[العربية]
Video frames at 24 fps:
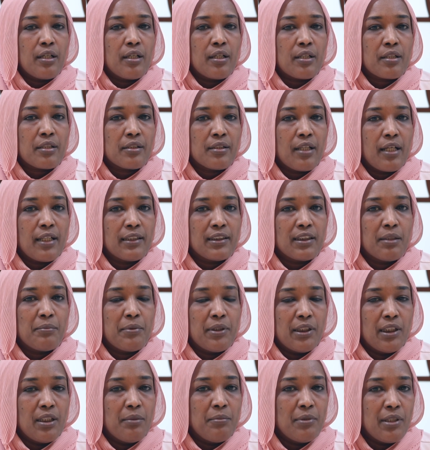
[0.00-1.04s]
الرضاعة
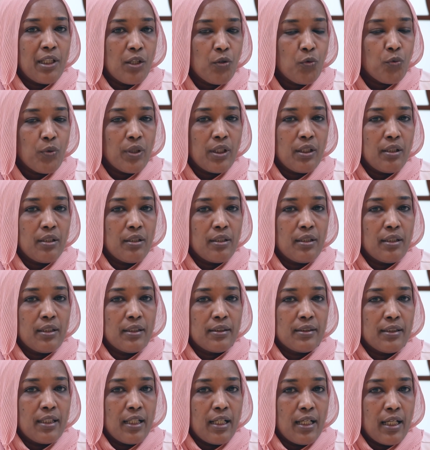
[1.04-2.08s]
الطبيعية من أول
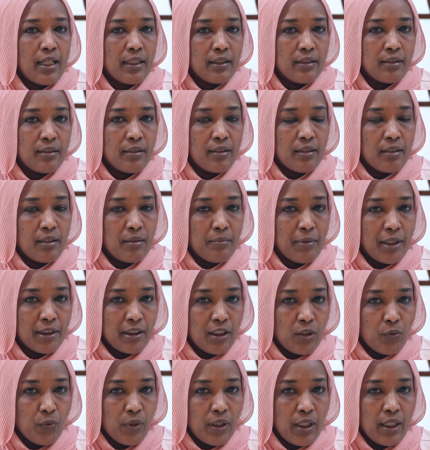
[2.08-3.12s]
ساعات
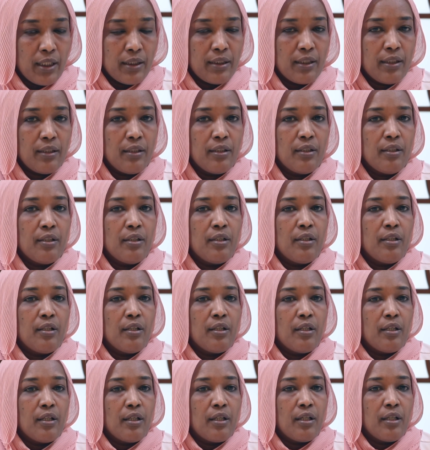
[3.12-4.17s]
بعد الولادة
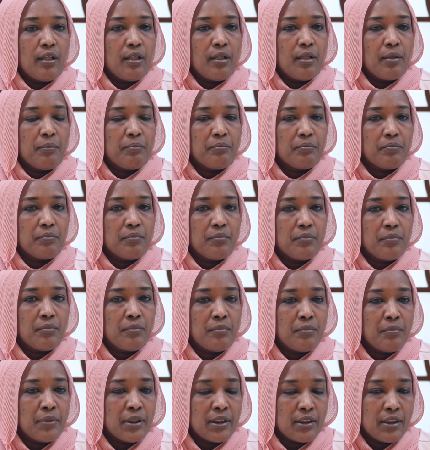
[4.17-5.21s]

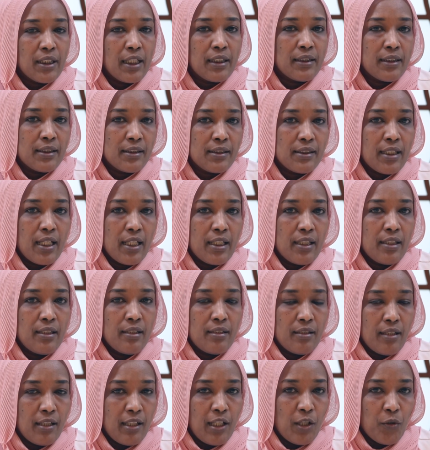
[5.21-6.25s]
بالذات السائل
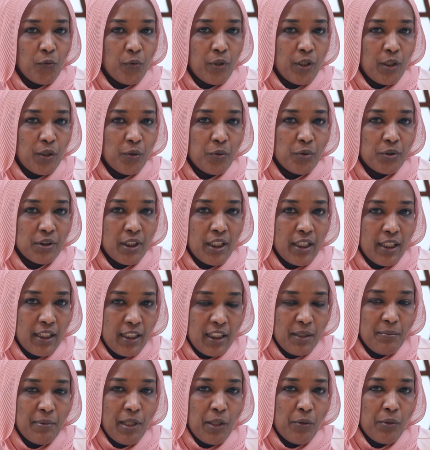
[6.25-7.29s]
الأول اللي هو سائل
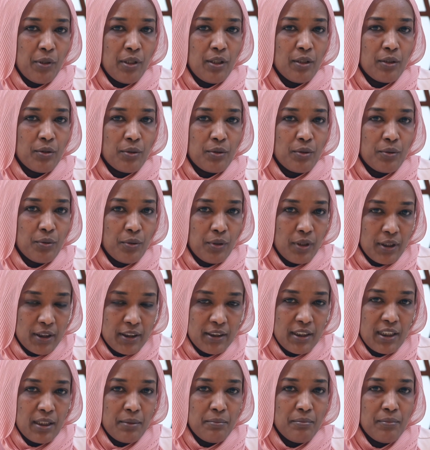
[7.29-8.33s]
الليبا أو
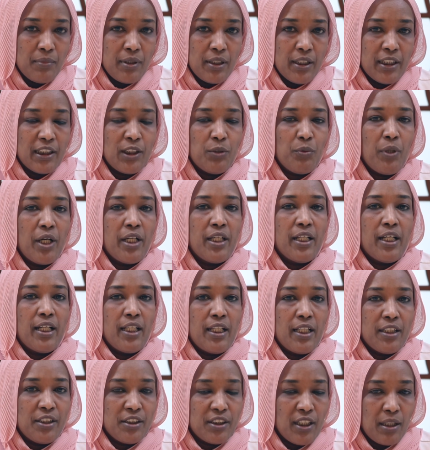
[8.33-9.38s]
الكوليسترم لاحتوائه
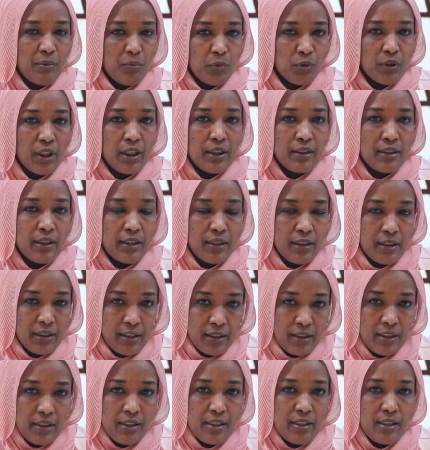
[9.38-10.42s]
على أجسام مضادة
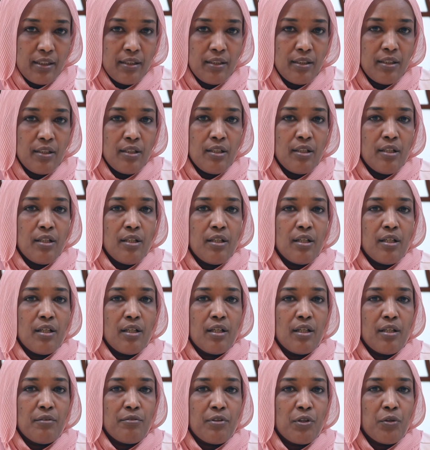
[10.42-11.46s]
كثيرة
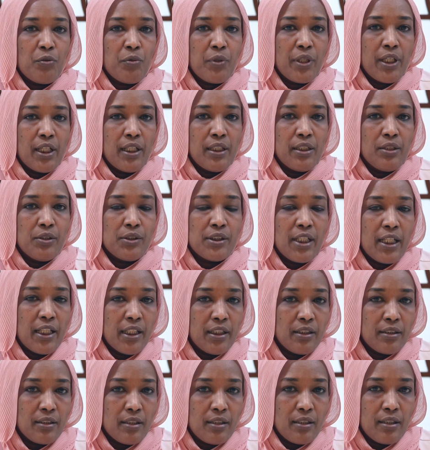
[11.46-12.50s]
فهو يعني
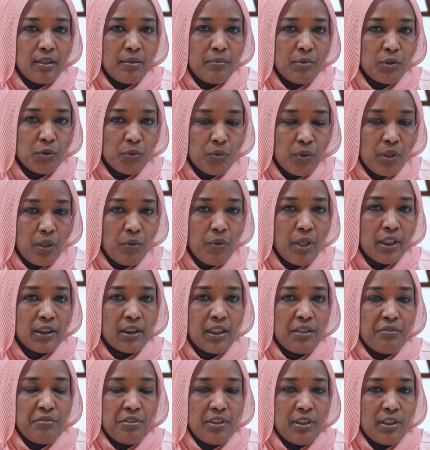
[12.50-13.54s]
يساعد بصورة
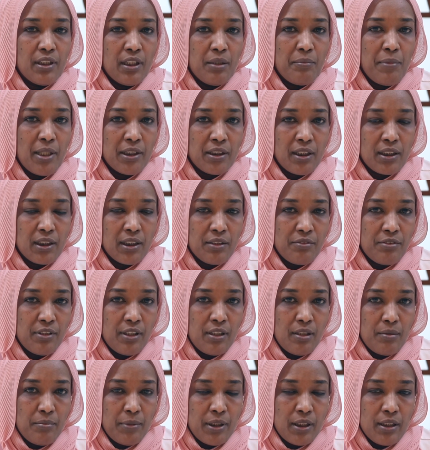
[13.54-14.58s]
واضحة في حماية
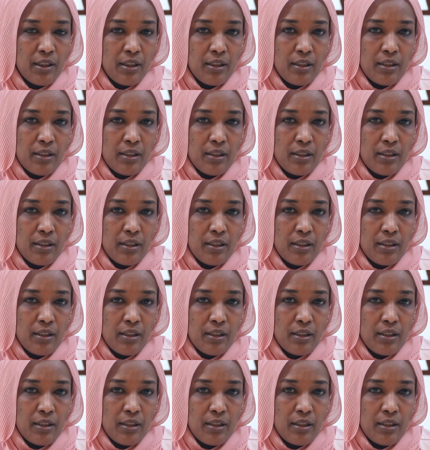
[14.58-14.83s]
الطفل من